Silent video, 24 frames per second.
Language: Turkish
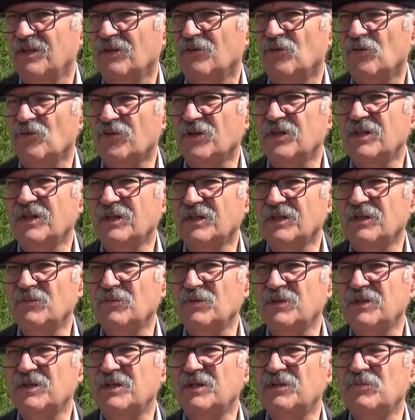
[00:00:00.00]
Özellikle
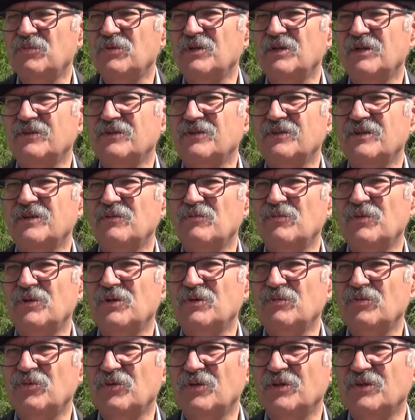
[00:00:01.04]
ben 2006'dan
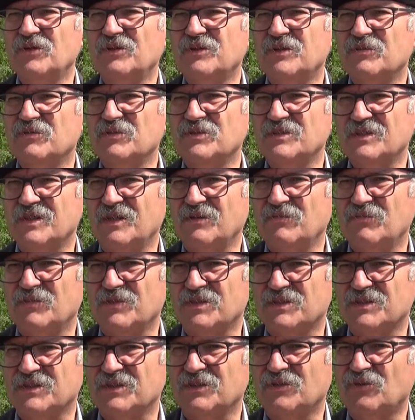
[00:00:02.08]
beri buranın
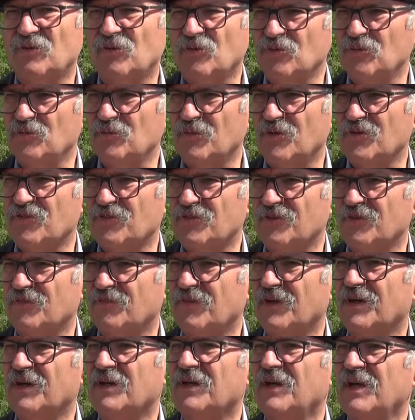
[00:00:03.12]
temizlenmesi, korunması
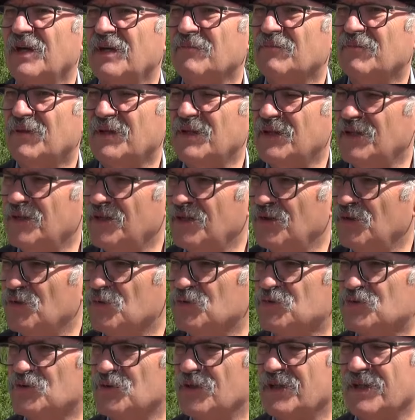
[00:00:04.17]
ve belirli
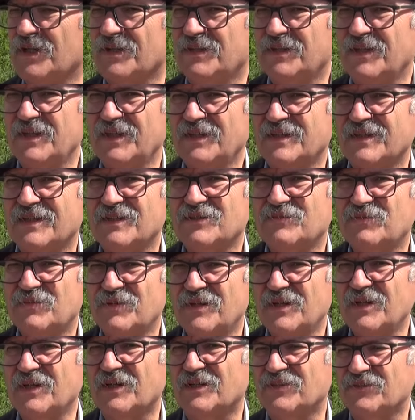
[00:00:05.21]
ölçülerde
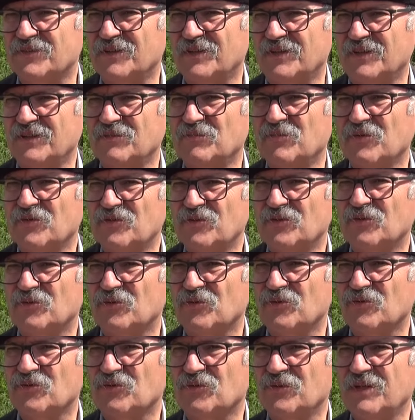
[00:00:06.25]
tedbirler altına alınması
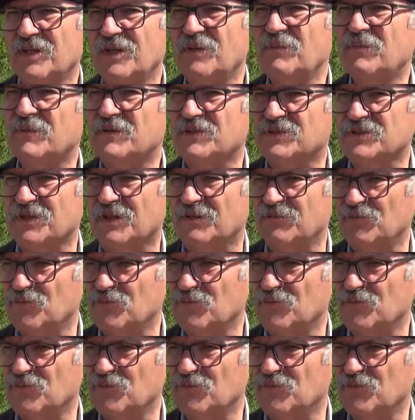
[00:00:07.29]
konusunda epeyce